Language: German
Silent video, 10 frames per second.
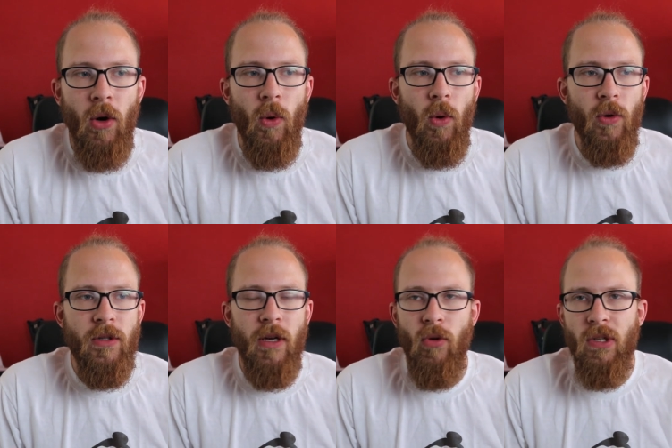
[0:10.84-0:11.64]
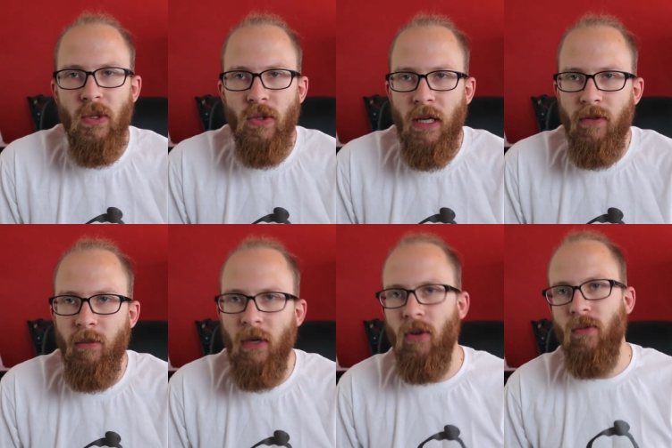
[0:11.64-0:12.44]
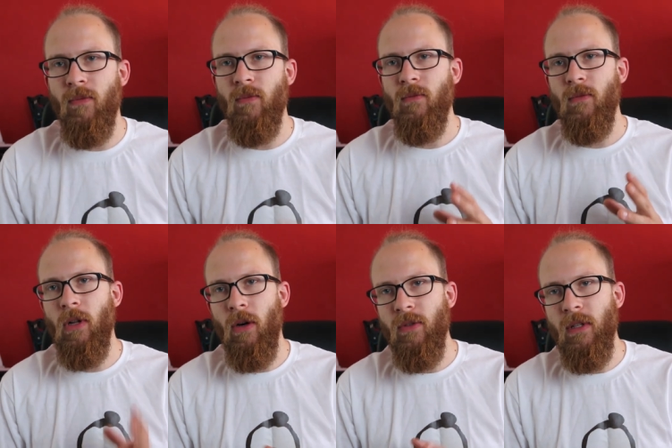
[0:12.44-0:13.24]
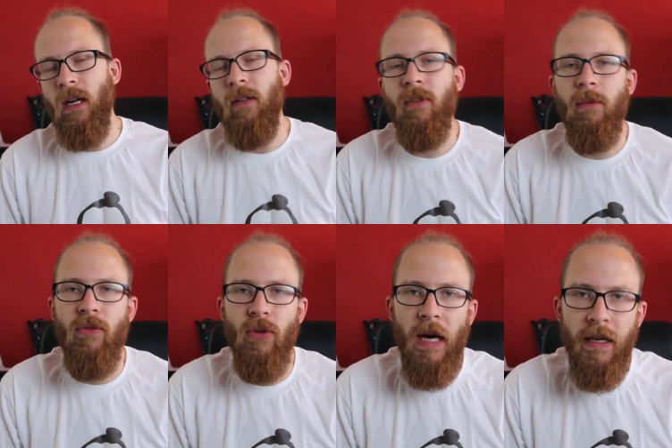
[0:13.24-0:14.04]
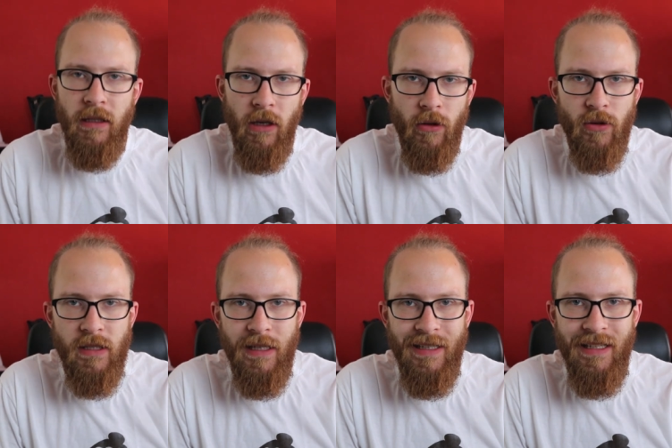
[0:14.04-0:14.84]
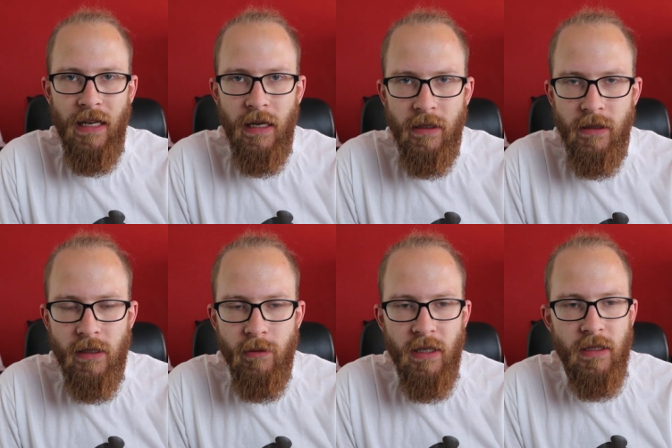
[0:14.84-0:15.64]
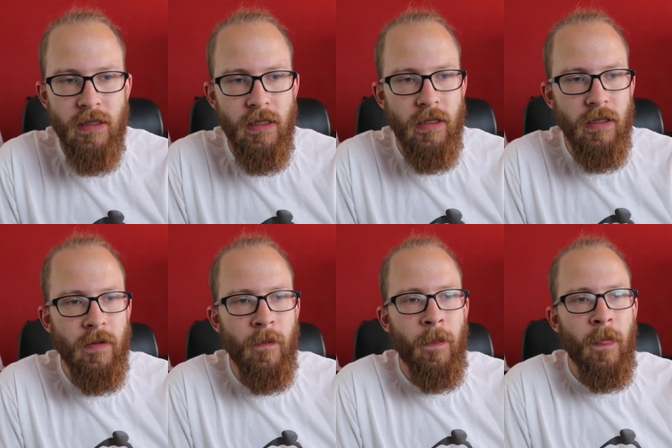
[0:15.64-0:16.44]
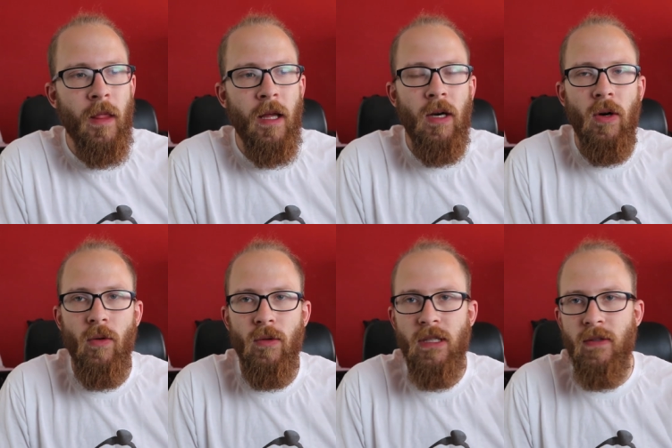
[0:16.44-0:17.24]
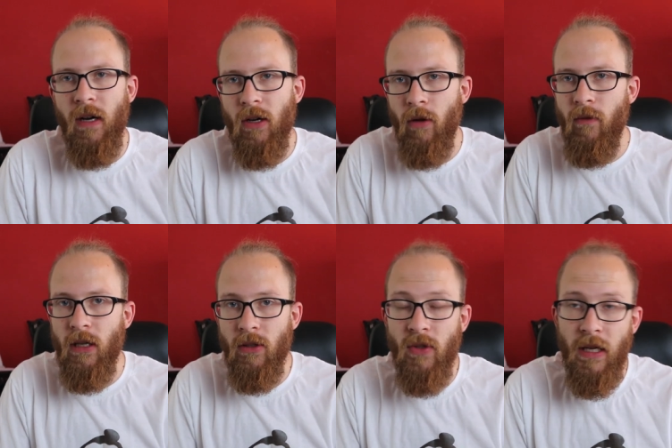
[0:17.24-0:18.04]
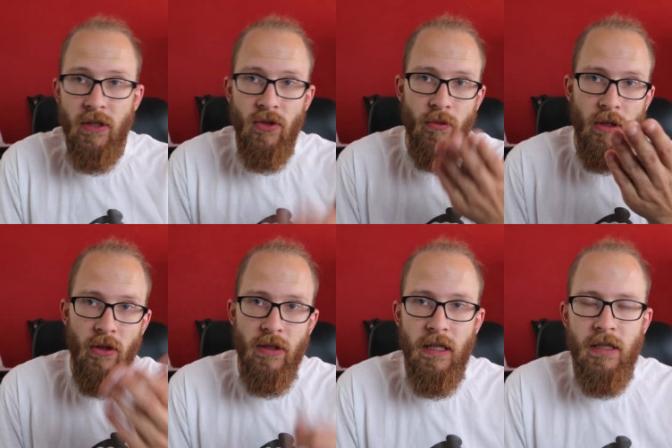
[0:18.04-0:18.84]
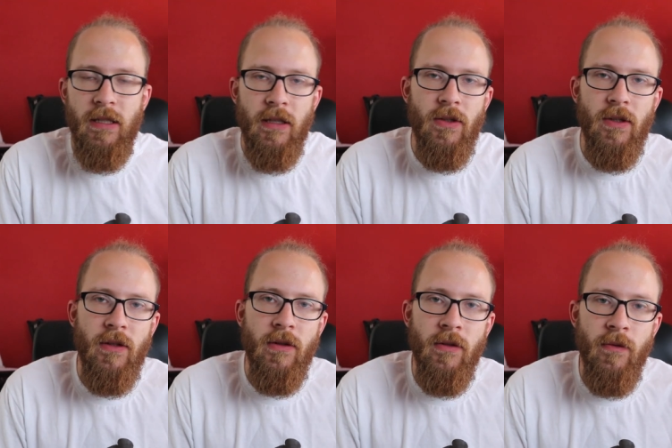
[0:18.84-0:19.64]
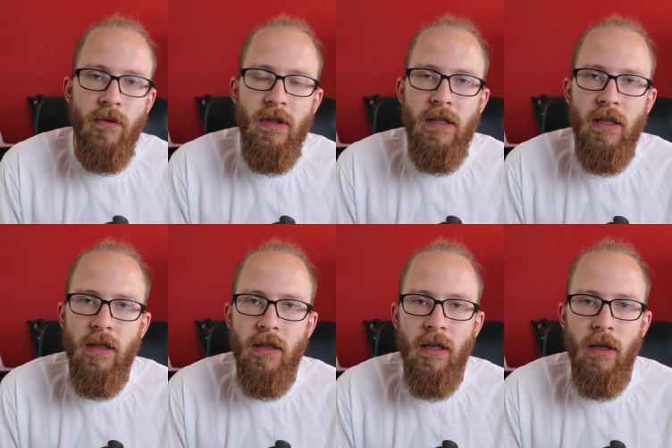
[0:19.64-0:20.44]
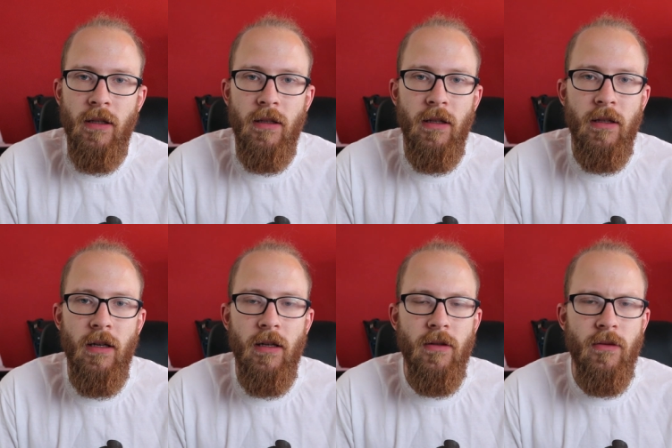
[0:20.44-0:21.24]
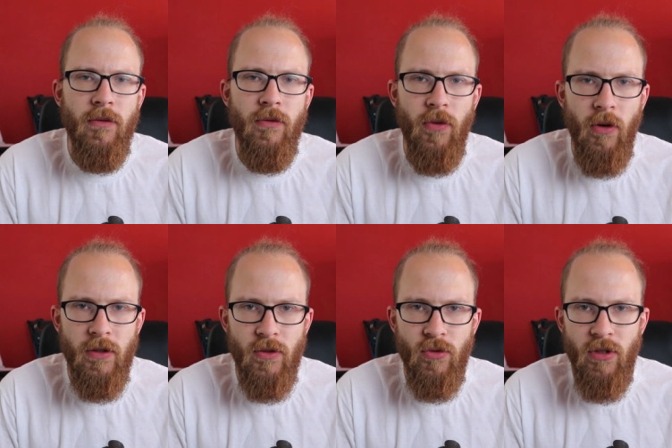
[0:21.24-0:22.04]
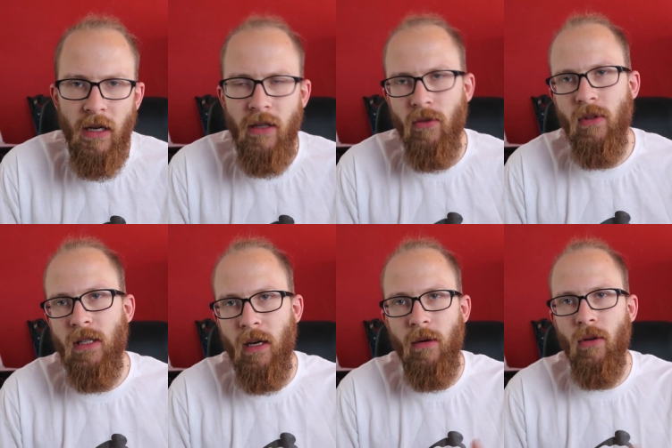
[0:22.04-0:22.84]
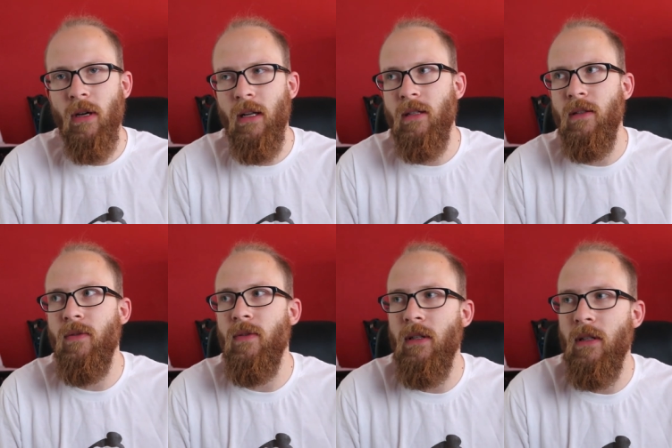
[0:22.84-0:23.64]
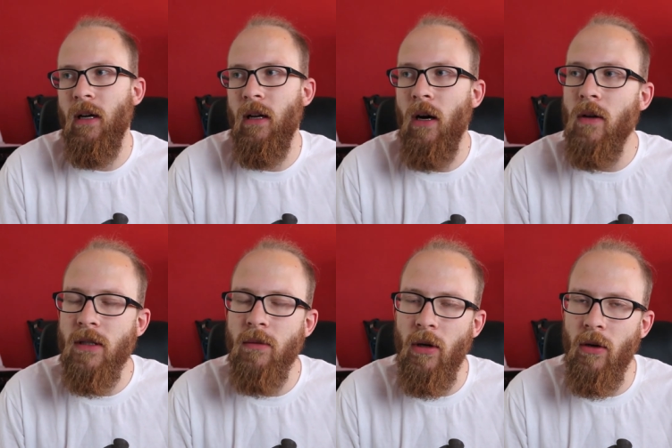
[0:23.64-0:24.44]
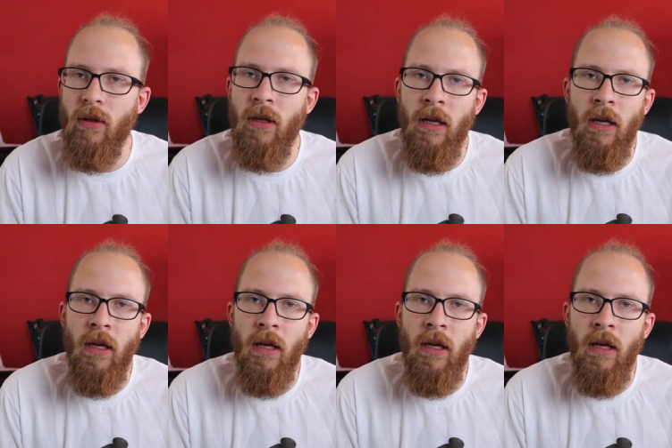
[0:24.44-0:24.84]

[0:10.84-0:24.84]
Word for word: Und da wollte ich euch einfach mal auf dem Laufenden halten, weil man von einigen Autos ja lange nichts mehr gesehen hat. Und zwar kommen wir da zuerst zum EJ6. Also ihr wisst ja, ich hatte den ja vor zu schlachten oder ich habe auch relativ viele Teile ausgebaut